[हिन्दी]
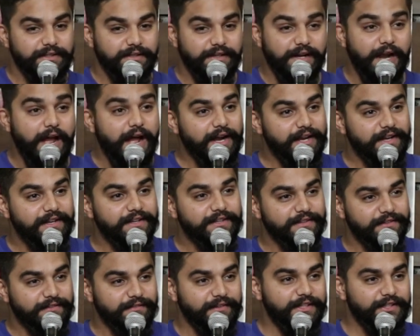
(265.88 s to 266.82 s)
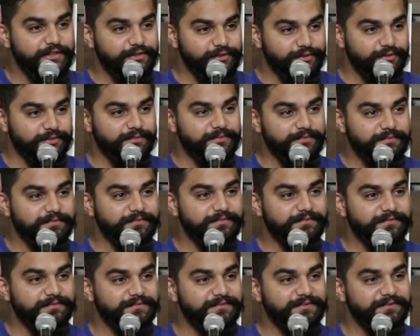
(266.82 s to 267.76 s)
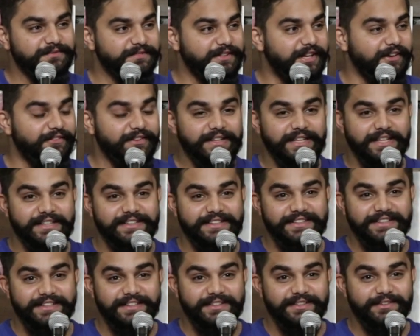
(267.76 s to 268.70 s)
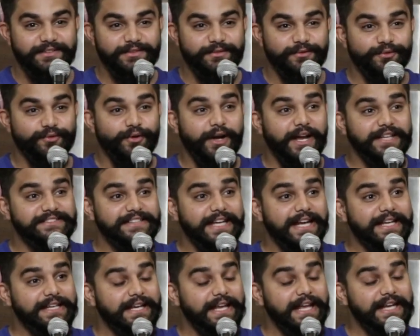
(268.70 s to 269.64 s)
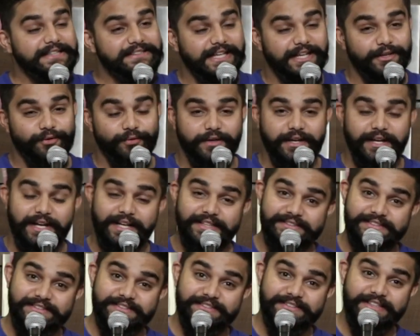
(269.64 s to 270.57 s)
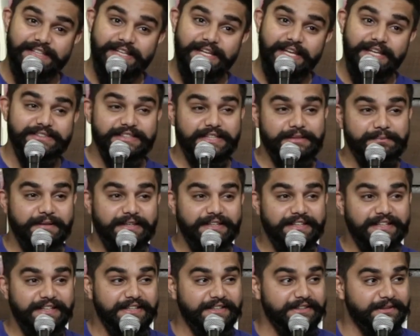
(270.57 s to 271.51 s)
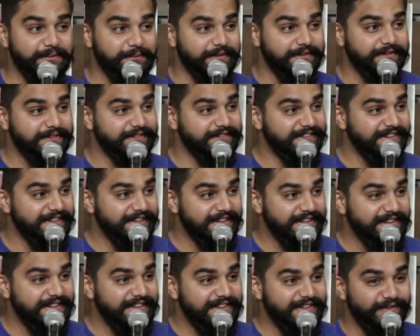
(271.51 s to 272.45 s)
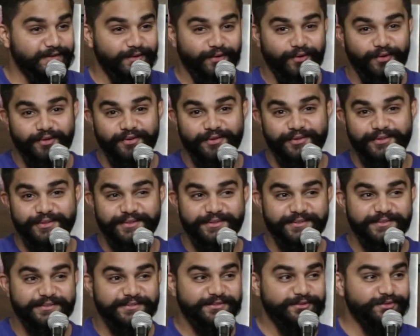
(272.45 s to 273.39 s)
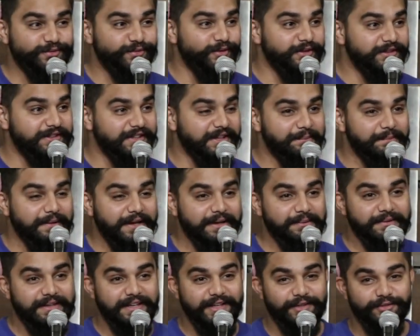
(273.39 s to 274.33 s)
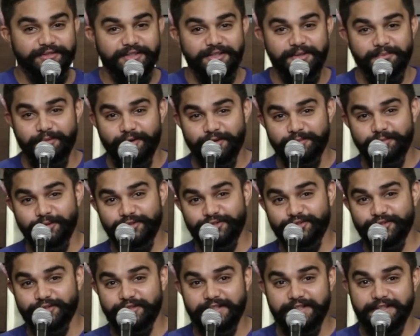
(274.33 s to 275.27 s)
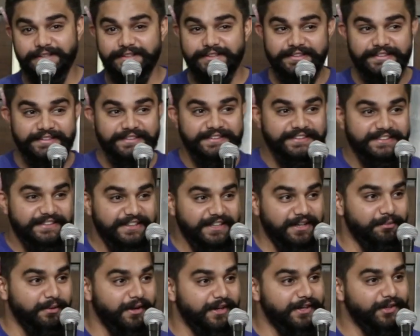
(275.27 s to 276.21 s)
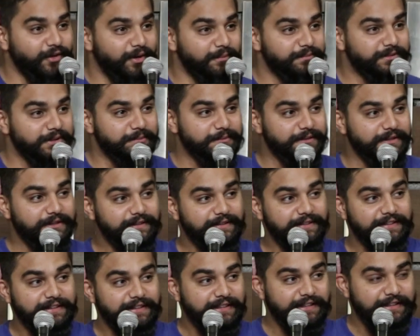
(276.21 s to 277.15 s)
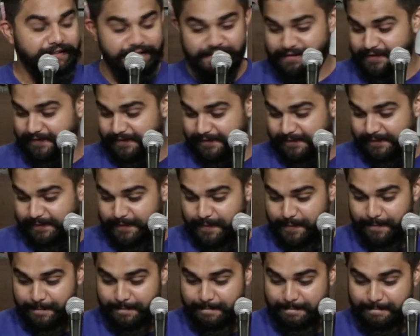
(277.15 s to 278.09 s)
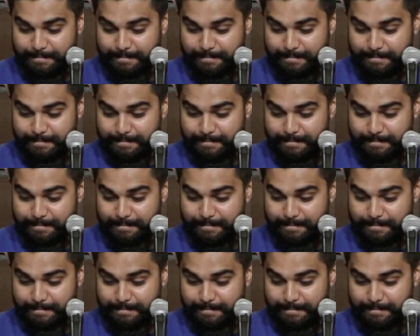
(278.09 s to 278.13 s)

राख वाली जो कविता थी उसको आज एक एक साल हो गया आज एक साल पहले लिखी थी मैंने और uh, उसको इतना प्यार मिला है उसके लिए बहुत बहुत शुक्रिया आभारी हूँ आप सबका uh,